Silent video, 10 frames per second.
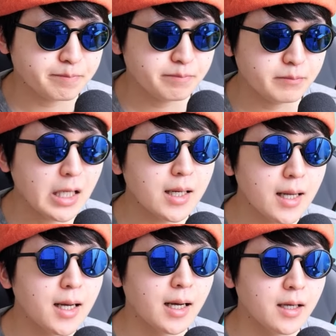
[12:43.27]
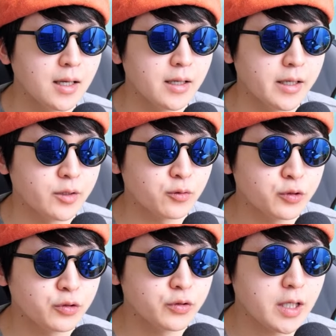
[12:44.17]
だから、えっと、
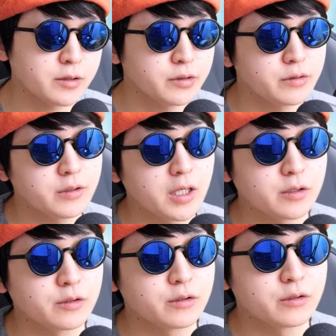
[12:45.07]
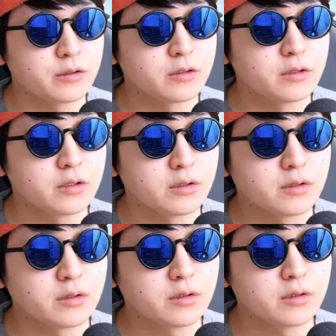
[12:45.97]
中学数学
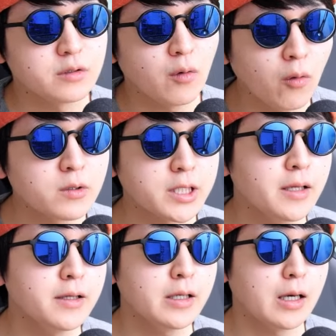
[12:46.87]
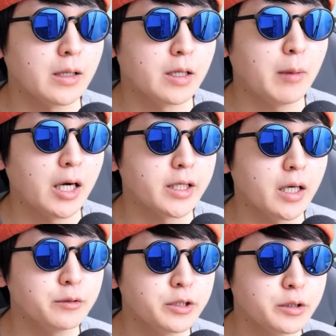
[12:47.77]
を3年間でまあや
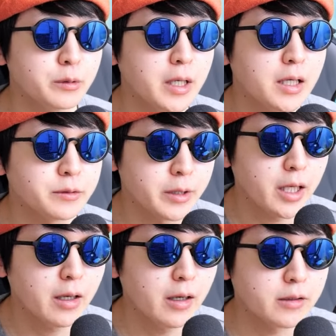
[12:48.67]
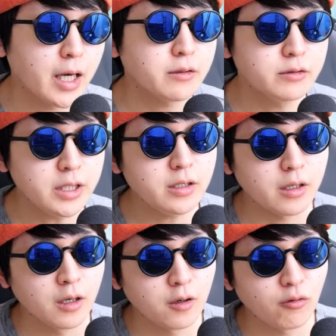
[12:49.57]
る必要があるよね。逆
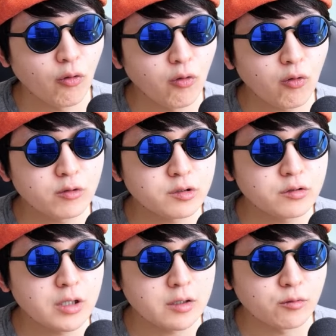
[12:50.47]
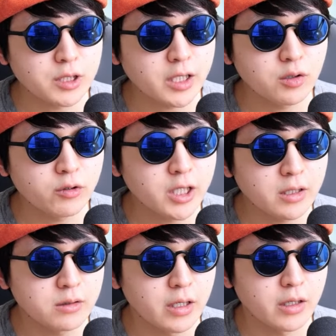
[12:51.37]
に高校数学の先取りな
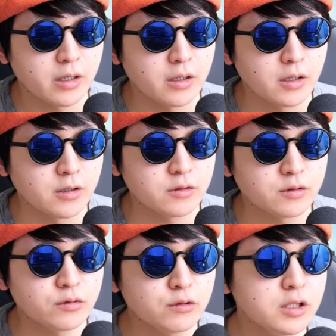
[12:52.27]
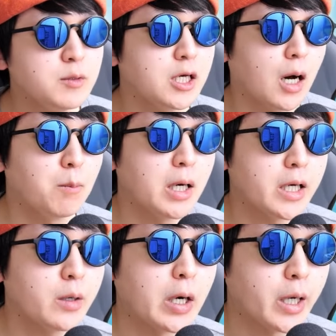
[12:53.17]
んてする意味があんま
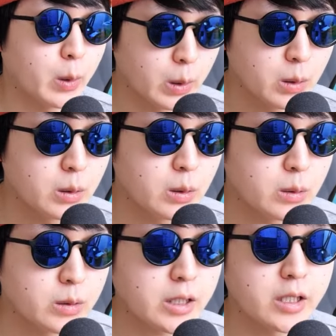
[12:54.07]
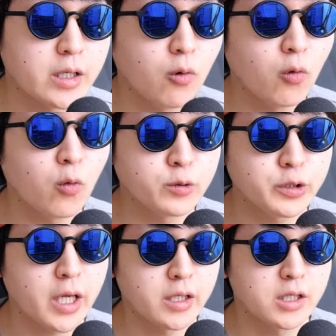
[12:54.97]
ないわけよだって高校受
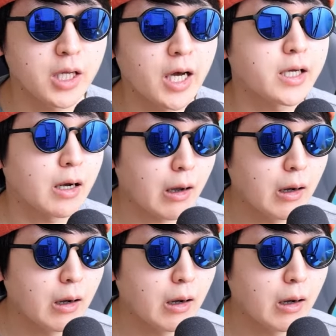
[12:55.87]
験に出ないから